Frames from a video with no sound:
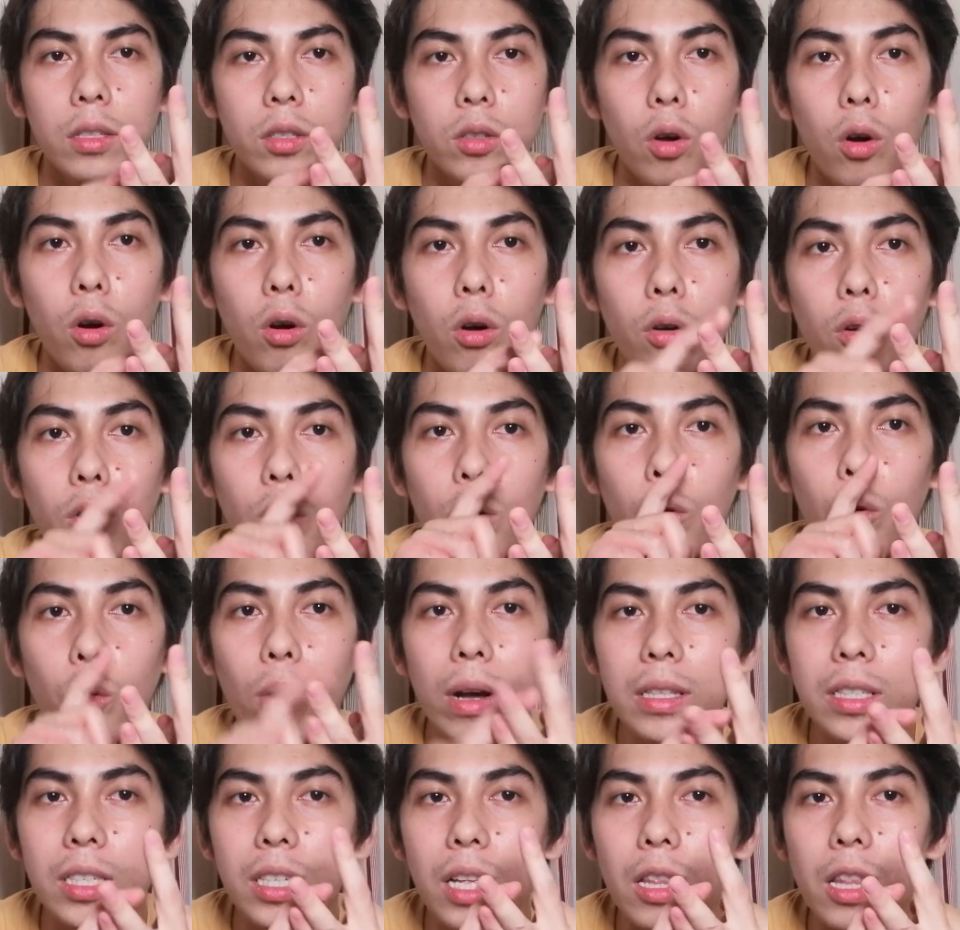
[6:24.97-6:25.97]
So,
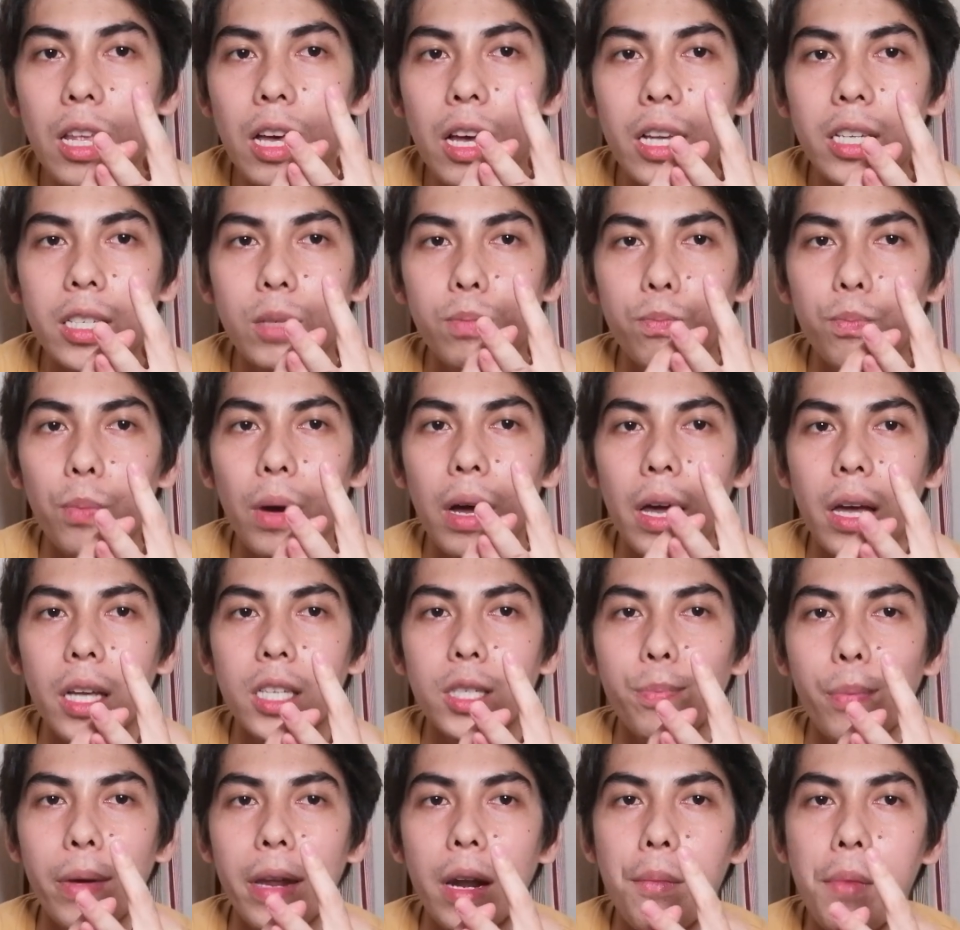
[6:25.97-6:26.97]
once na, na
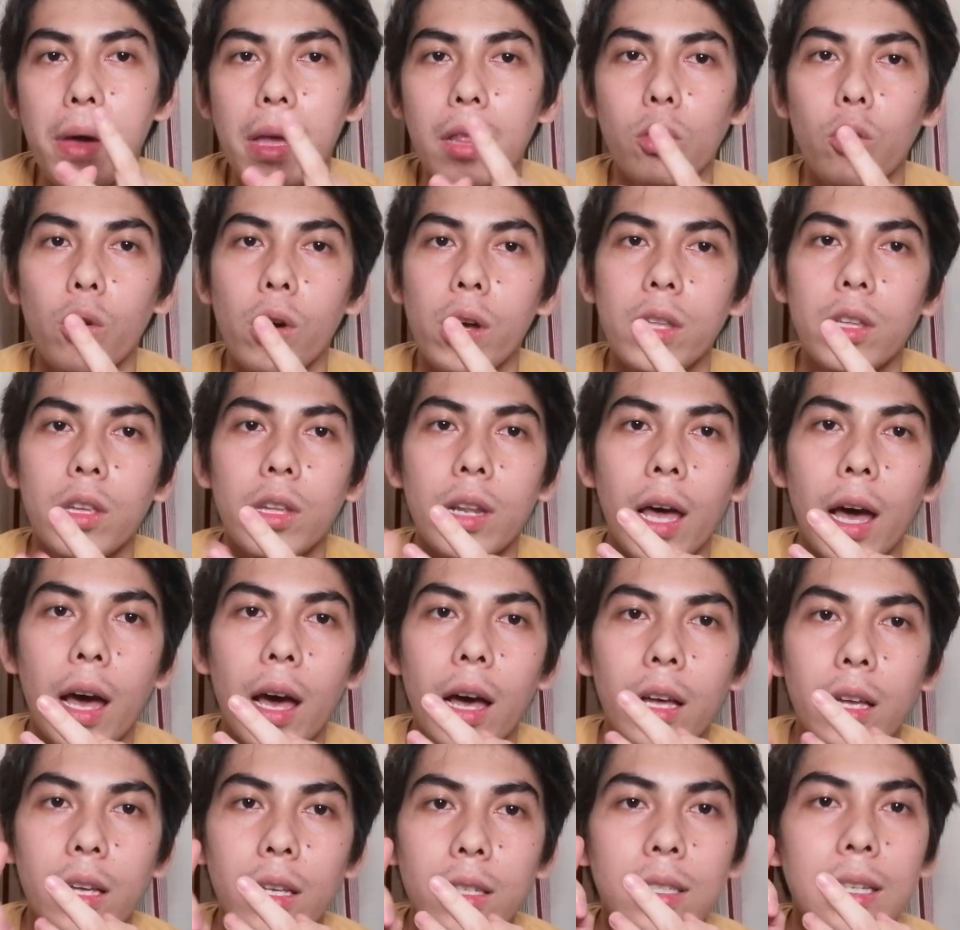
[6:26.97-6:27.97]
pag-eksperimentohan nyo na,
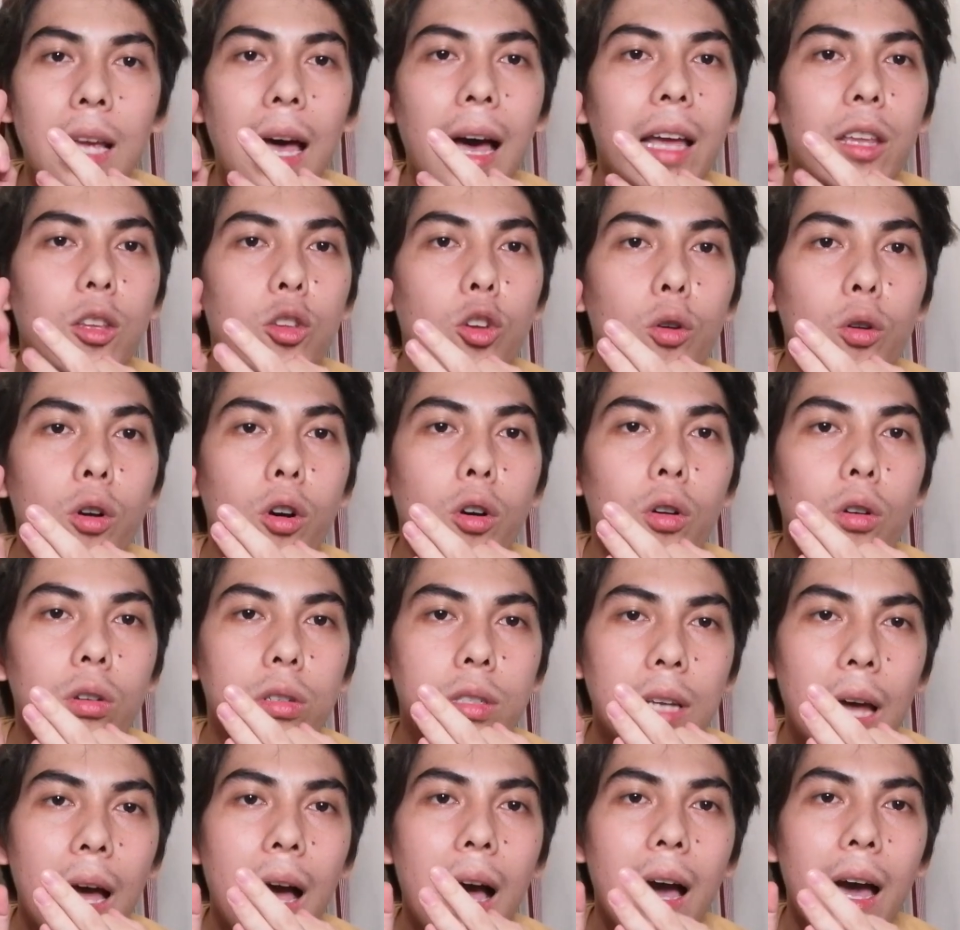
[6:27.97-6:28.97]
sa kanyo,
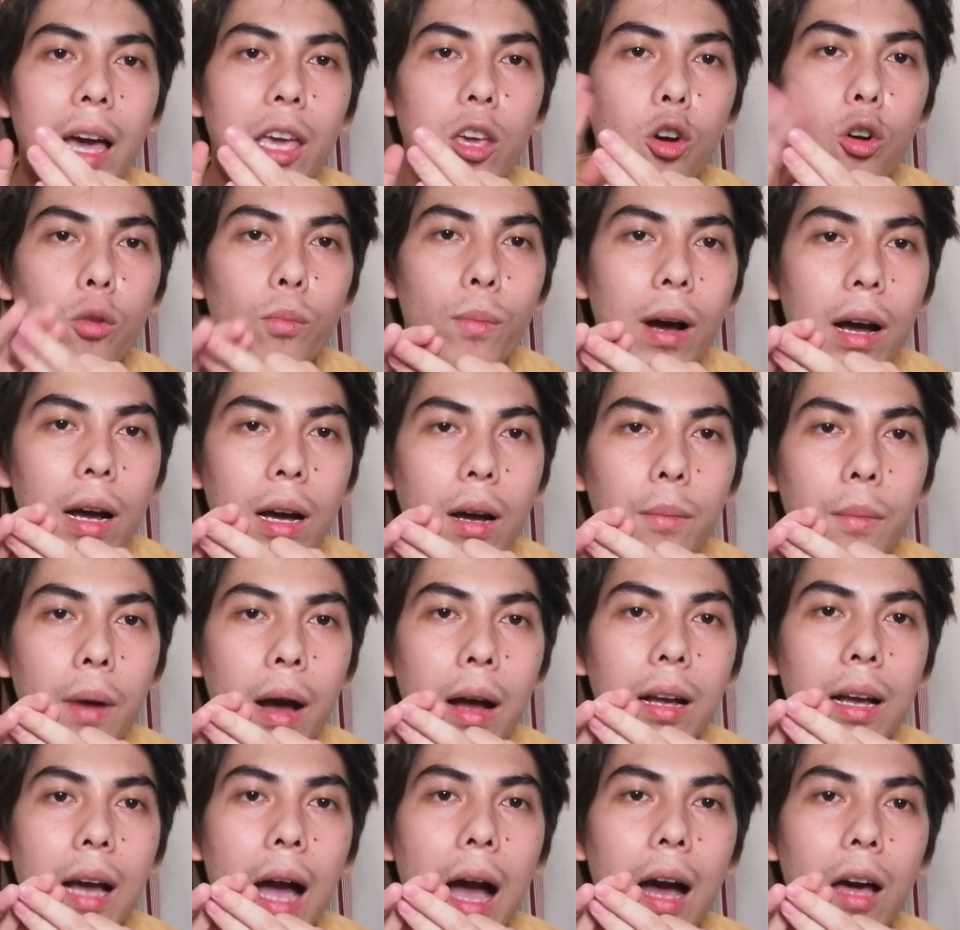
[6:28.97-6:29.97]
sa kayo mag-
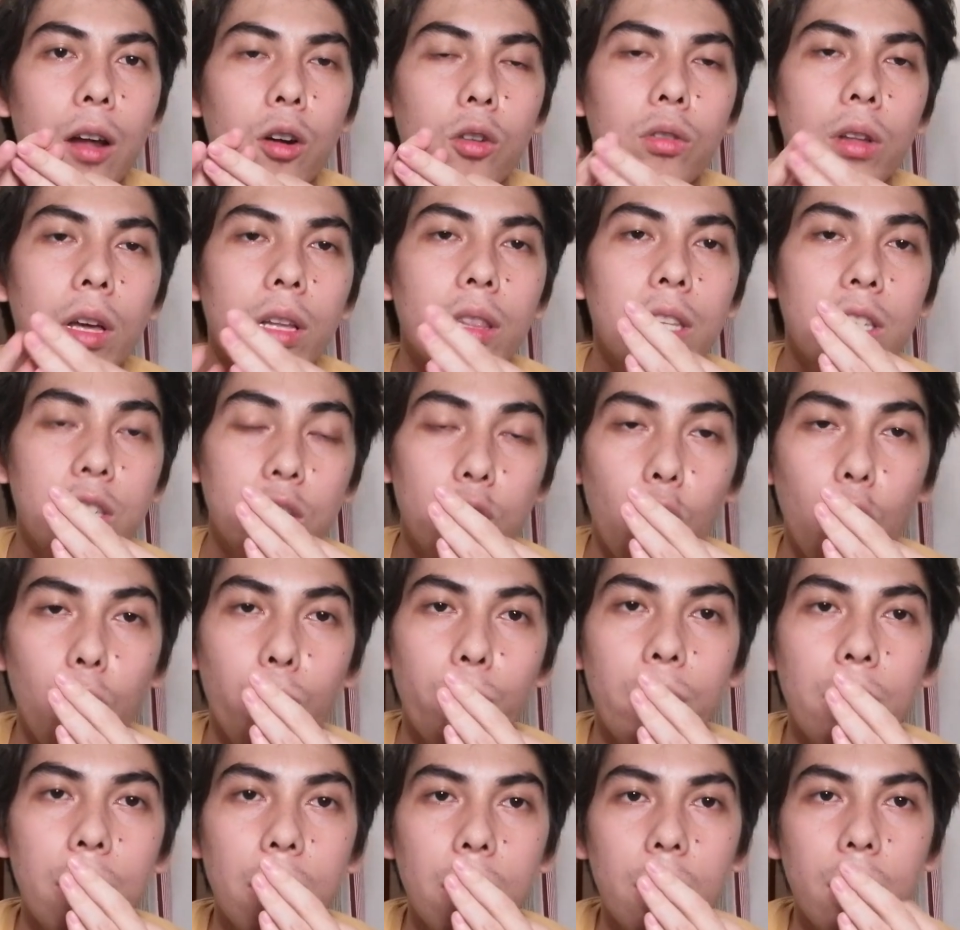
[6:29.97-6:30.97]
magkakaroon ng
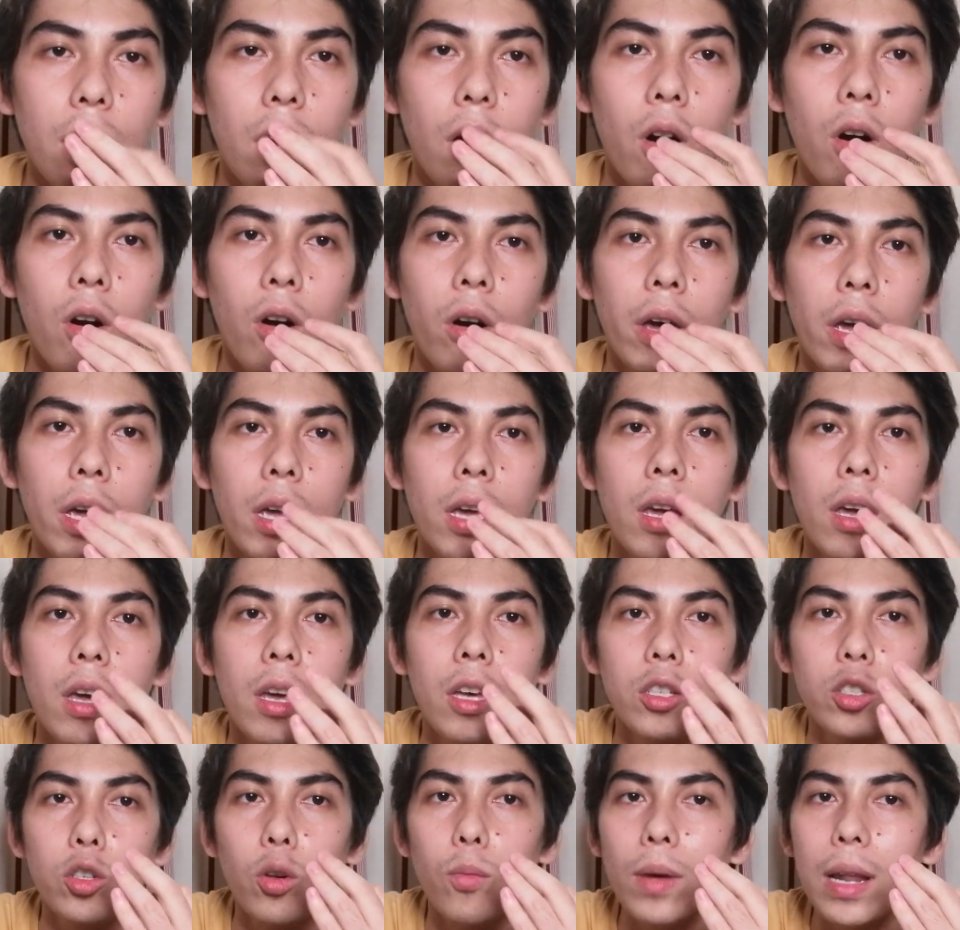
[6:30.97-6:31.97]
discovery. Okay?
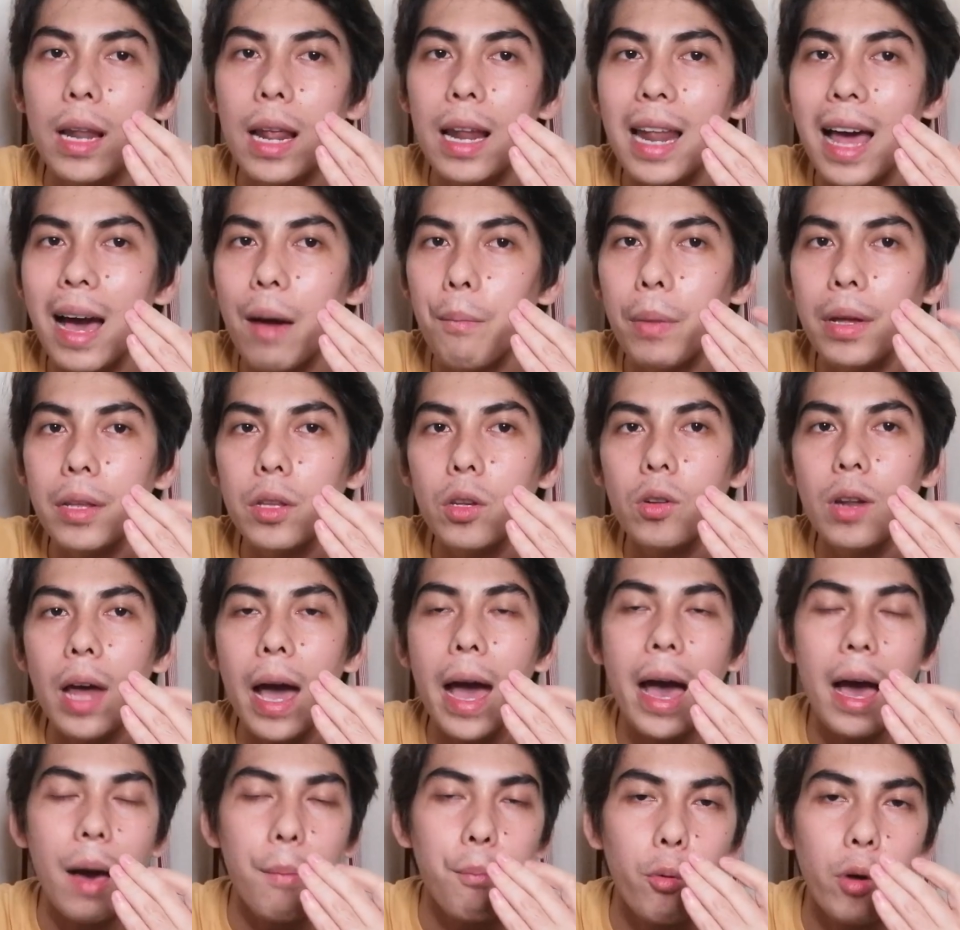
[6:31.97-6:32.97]
So, malalaman nyo
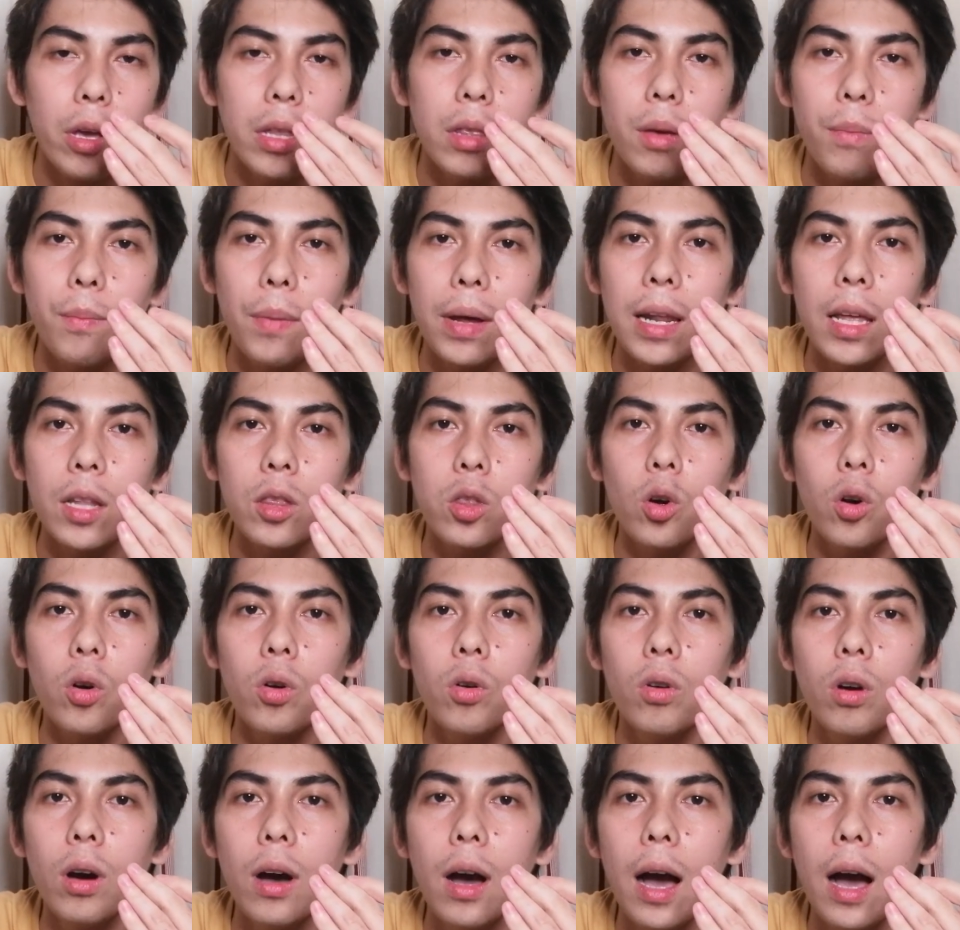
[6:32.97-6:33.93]
na, ah, pwede pala to.